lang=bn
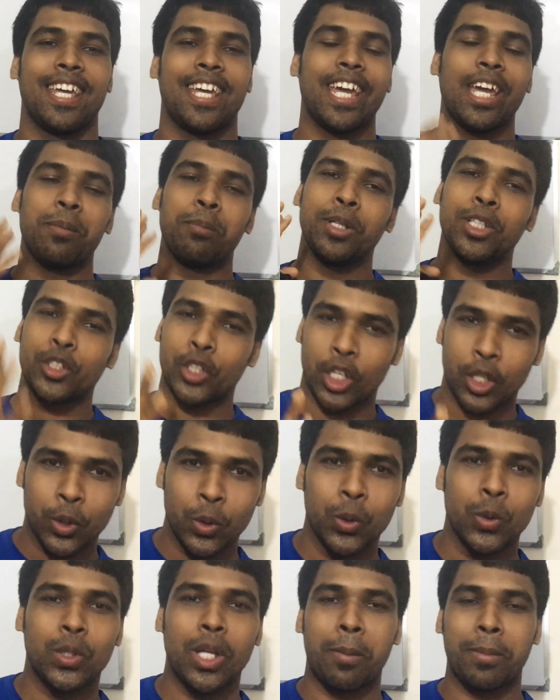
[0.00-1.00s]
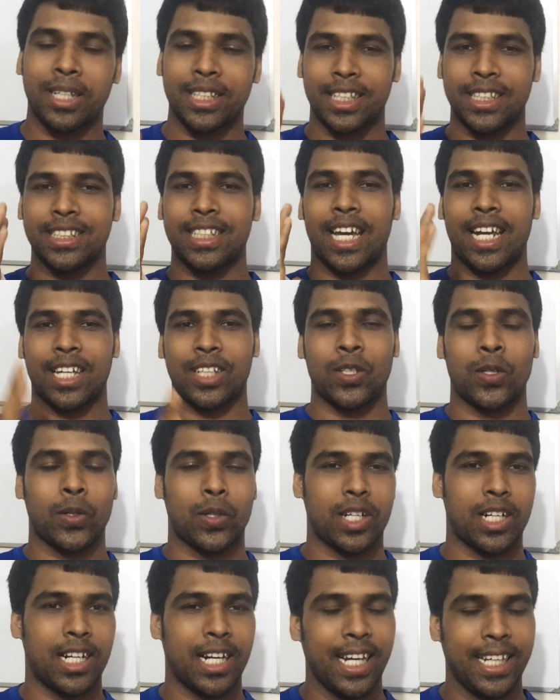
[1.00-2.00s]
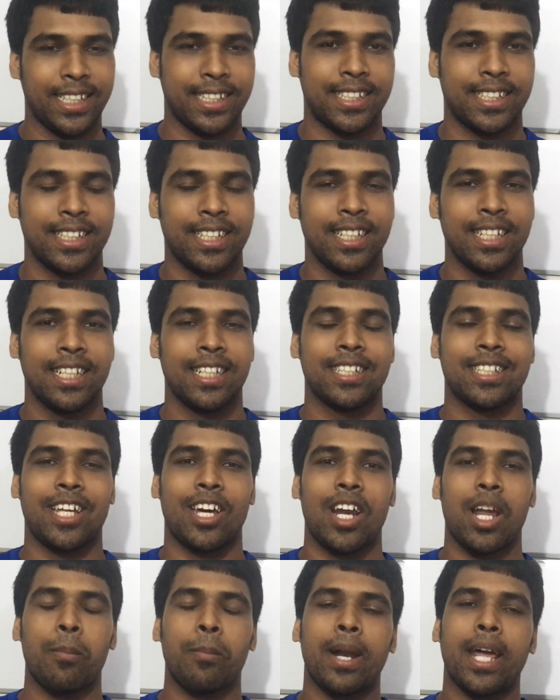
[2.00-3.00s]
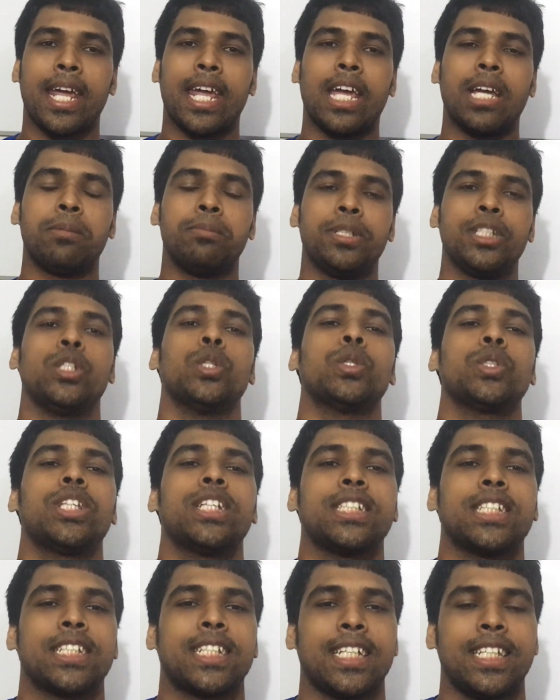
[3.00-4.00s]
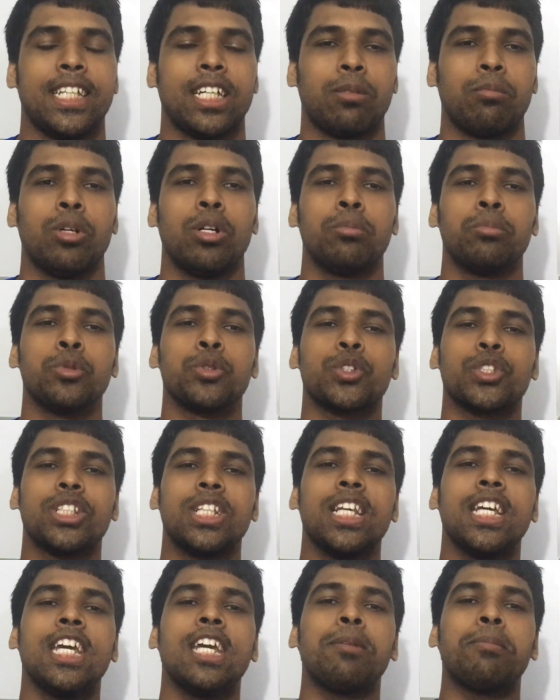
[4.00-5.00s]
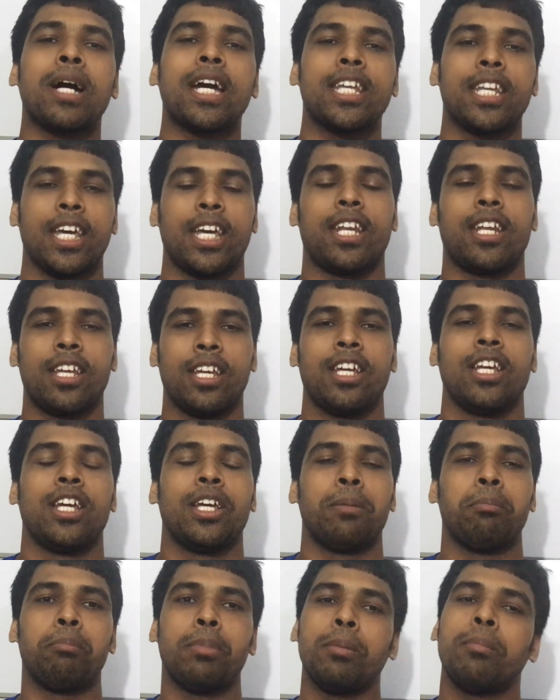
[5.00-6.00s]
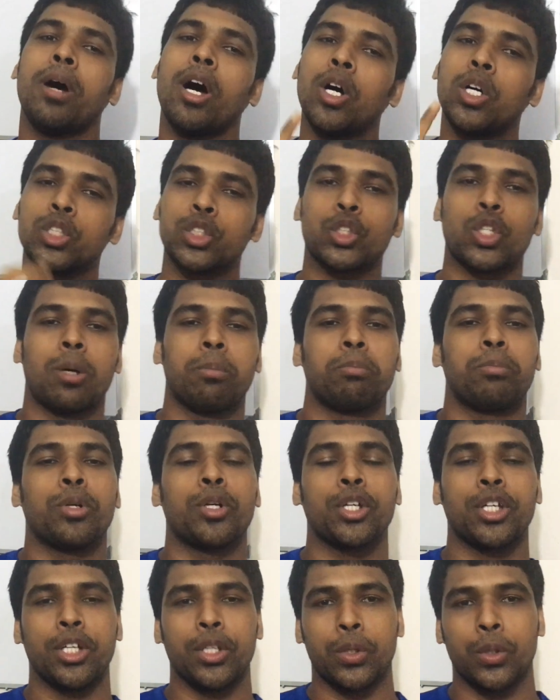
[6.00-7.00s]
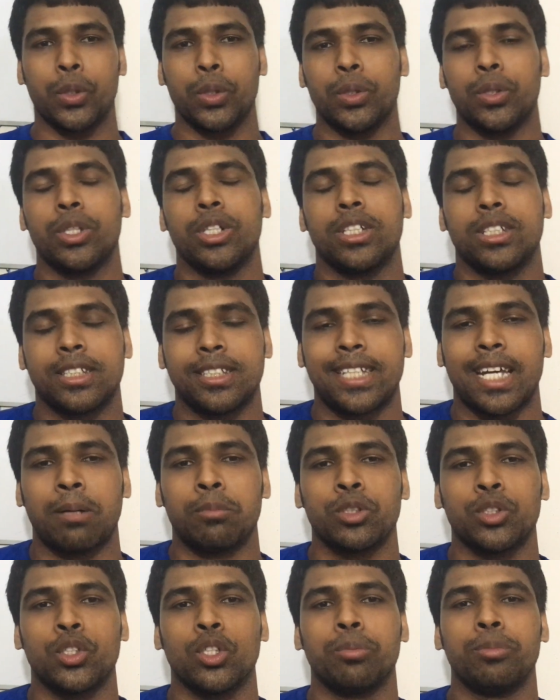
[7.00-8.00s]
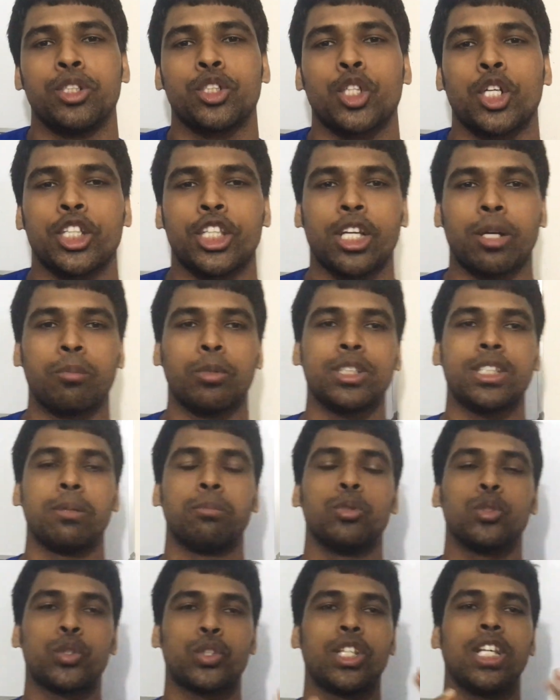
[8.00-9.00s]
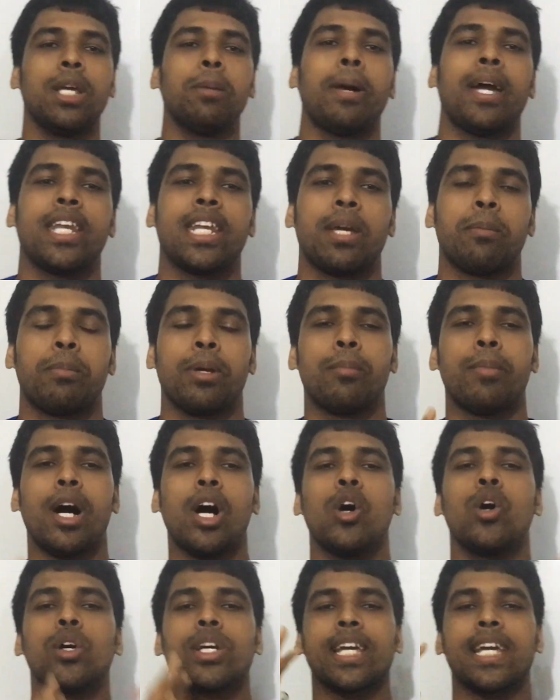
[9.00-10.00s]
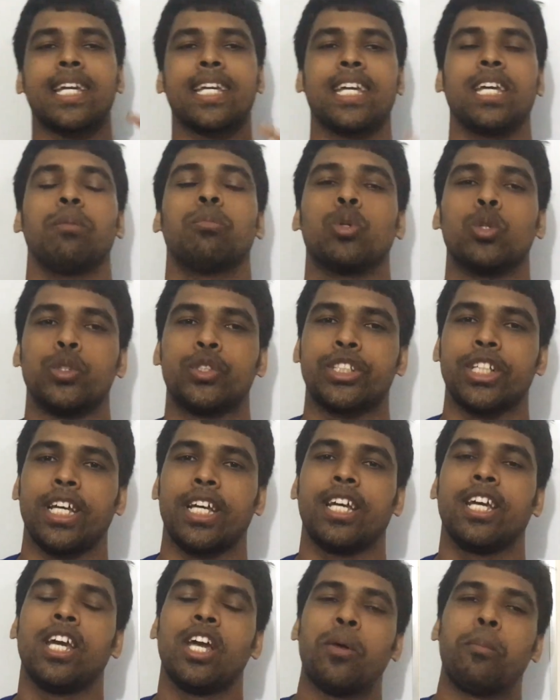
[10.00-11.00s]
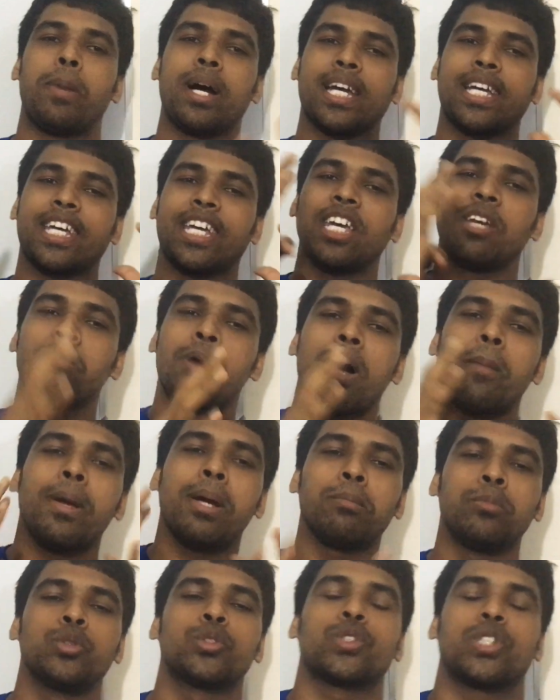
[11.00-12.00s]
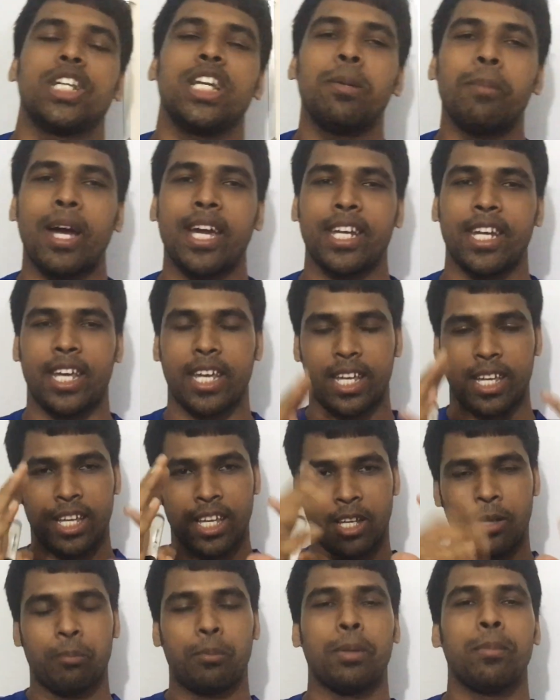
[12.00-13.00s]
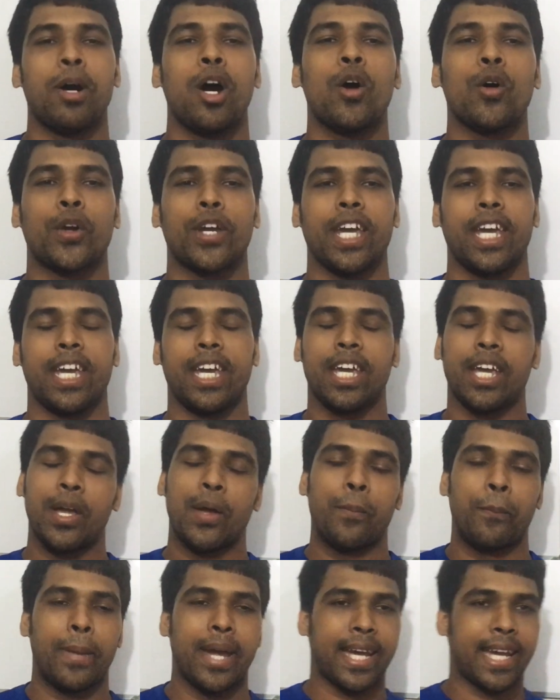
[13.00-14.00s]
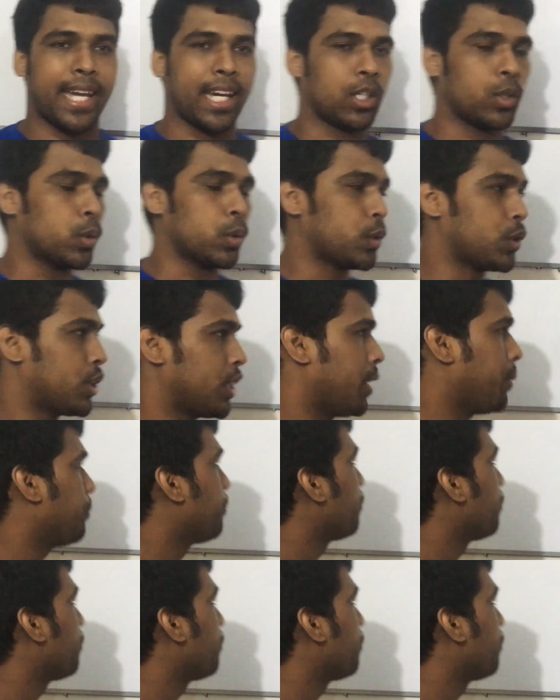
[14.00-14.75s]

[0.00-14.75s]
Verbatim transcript: এই বিষয়গুলো তো আমাদের জানা দরকার রাইট তাহলে আমরা এই ভিডিওতে যেটা দেখব মুসলিম আইনের বিবাহ সম্পর্কিত যাবতীয় বিষয় দেখব যে মুসলিম আইনে বিবাহকে কি বলছে বা কিভাবে মুসলিম আইনে বিবাহকে ব্যাখ্যা করছে